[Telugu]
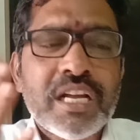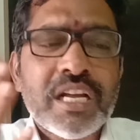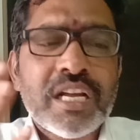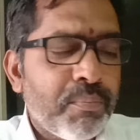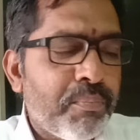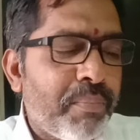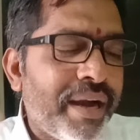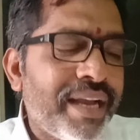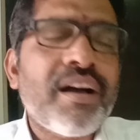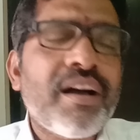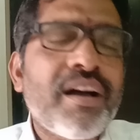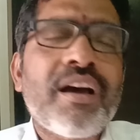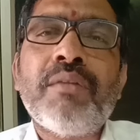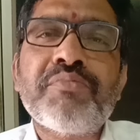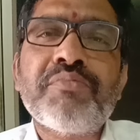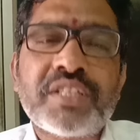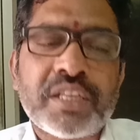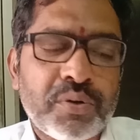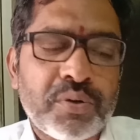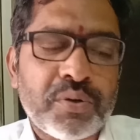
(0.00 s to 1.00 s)
బయ్యారం
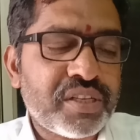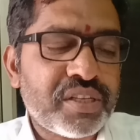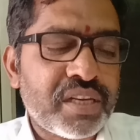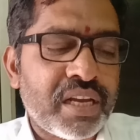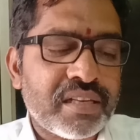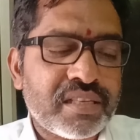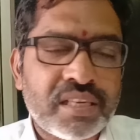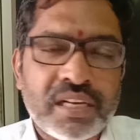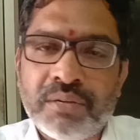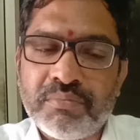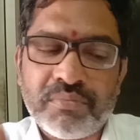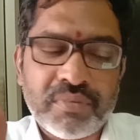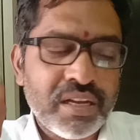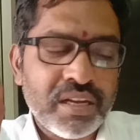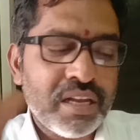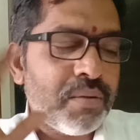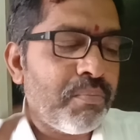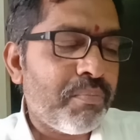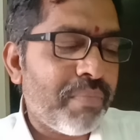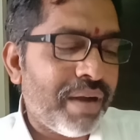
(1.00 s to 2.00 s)
చెరువు శాసనం
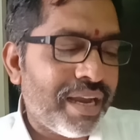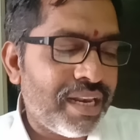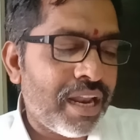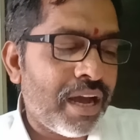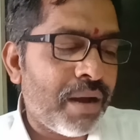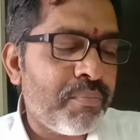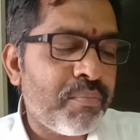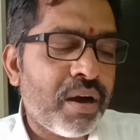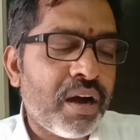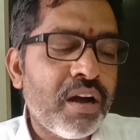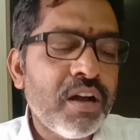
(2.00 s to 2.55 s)
మైలాంబ